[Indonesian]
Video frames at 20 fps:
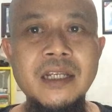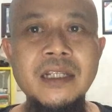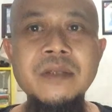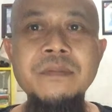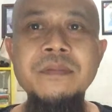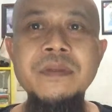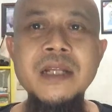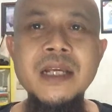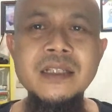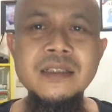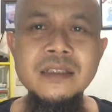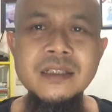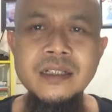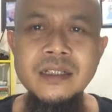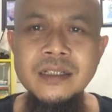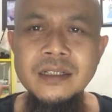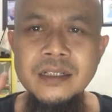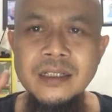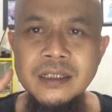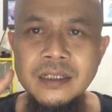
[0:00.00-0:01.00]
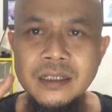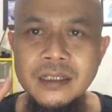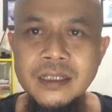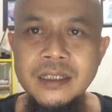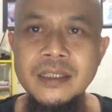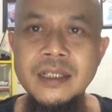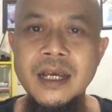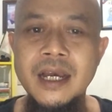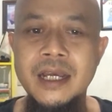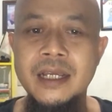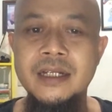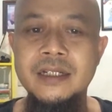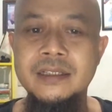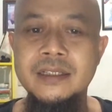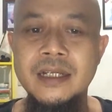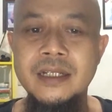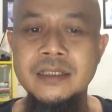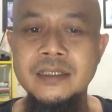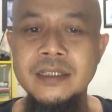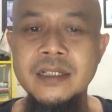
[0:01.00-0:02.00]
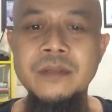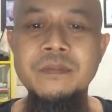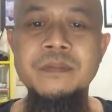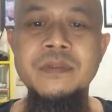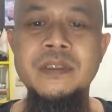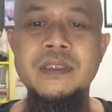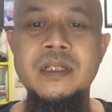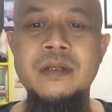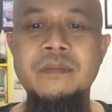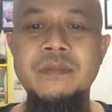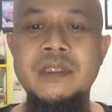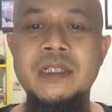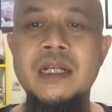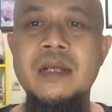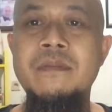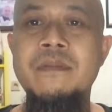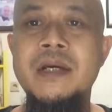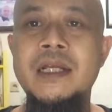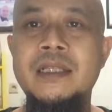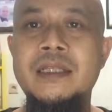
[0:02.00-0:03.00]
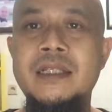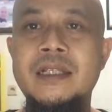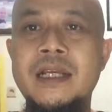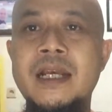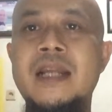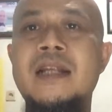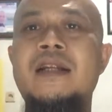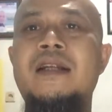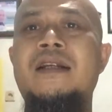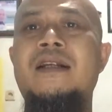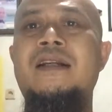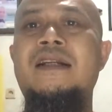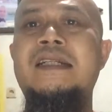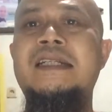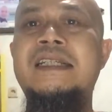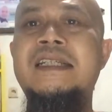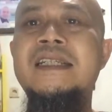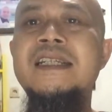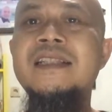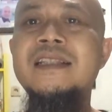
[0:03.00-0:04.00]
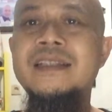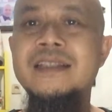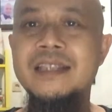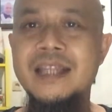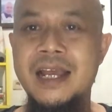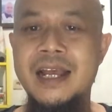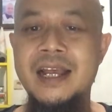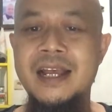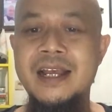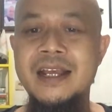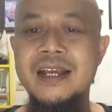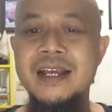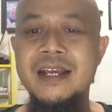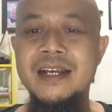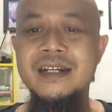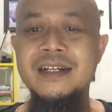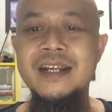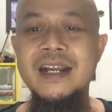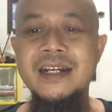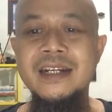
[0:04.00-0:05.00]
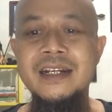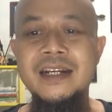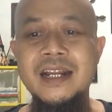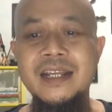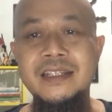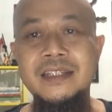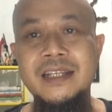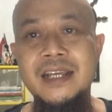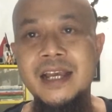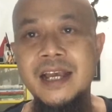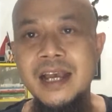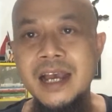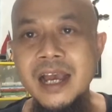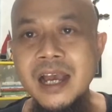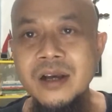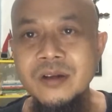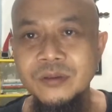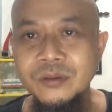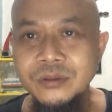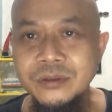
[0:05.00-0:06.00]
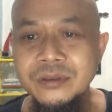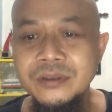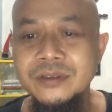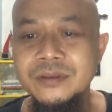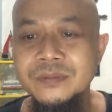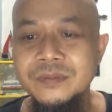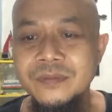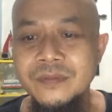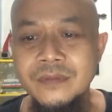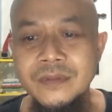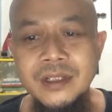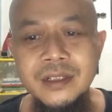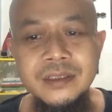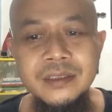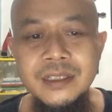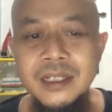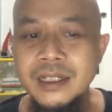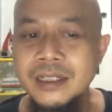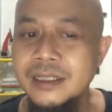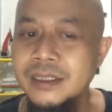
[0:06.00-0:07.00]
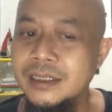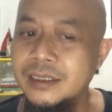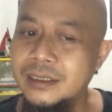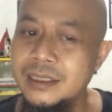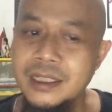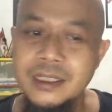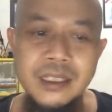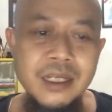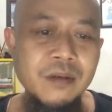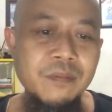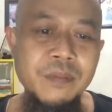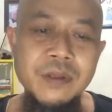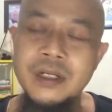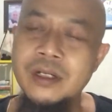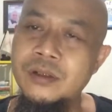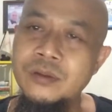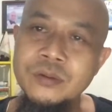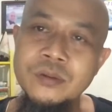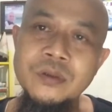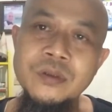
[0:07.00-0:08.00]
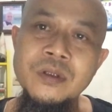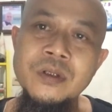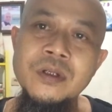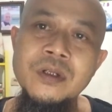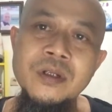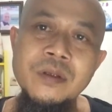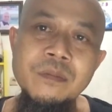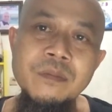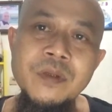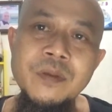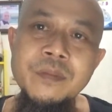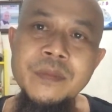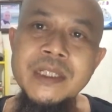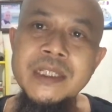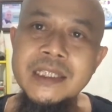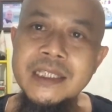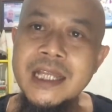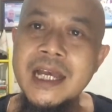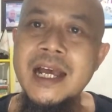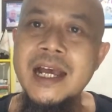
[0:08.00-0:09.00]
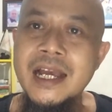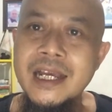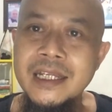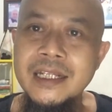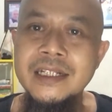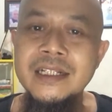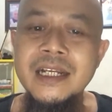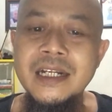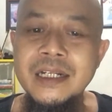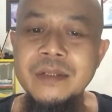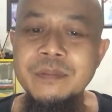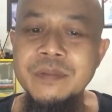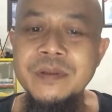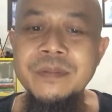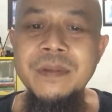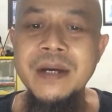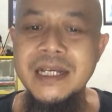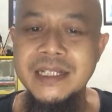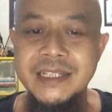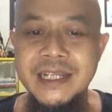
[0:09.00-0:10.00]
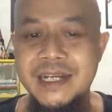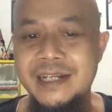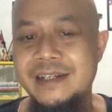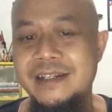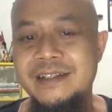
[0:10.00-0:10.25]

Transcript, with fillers: bila sedikit air saja bisa menyelamatkan kita dari rasa haus, jadi kita tak perlu meminta air yang lebih banyak.